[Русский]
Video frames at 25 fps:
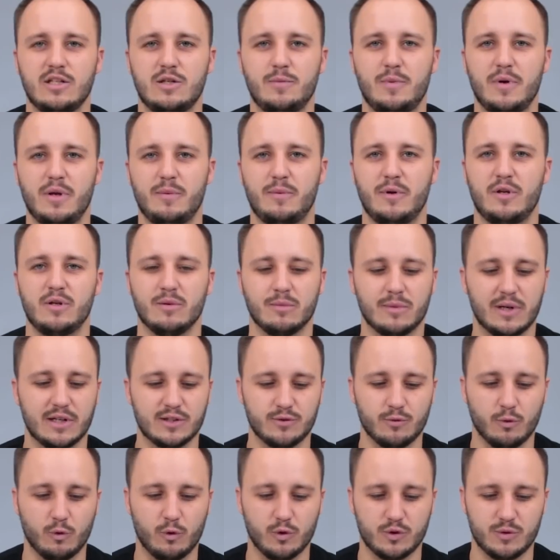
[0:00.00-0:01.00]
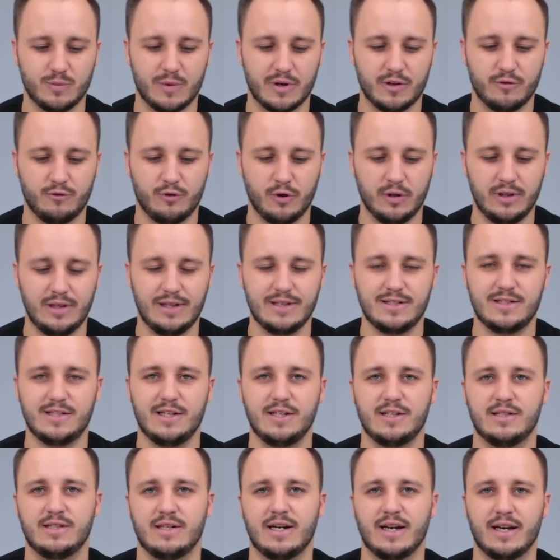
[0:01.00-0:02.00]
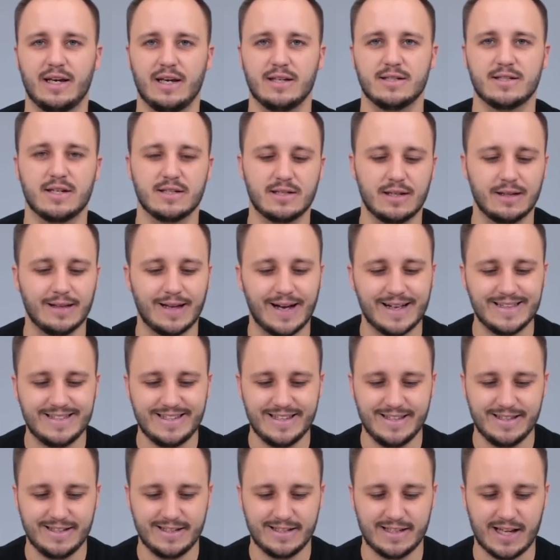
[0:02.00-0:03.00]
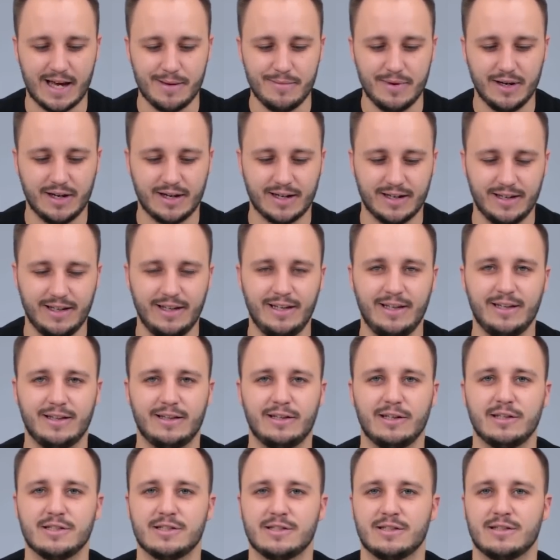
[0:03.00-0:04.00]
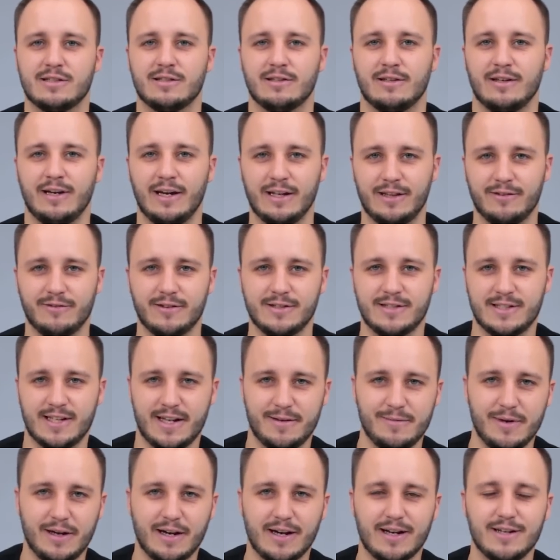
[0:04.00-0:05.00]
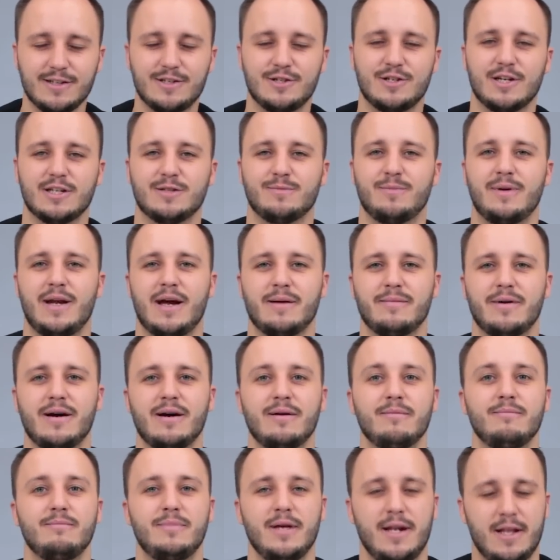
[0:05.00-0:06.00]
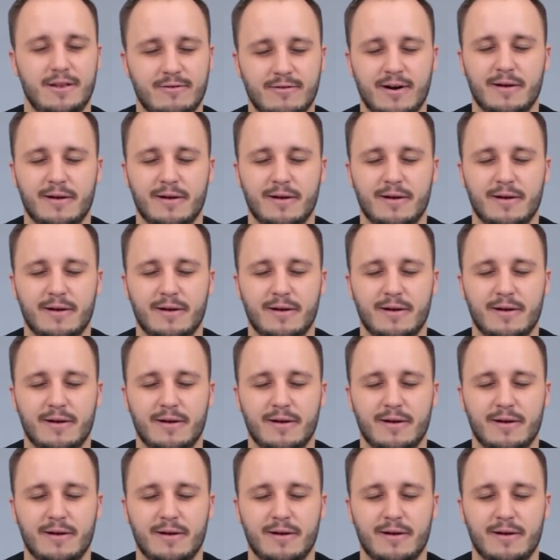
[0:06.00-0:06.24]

Теперь перейдем к звуку смартфона. Здесь, как я и сказал, один динамик, и тест этого динамика сейчас прямо перед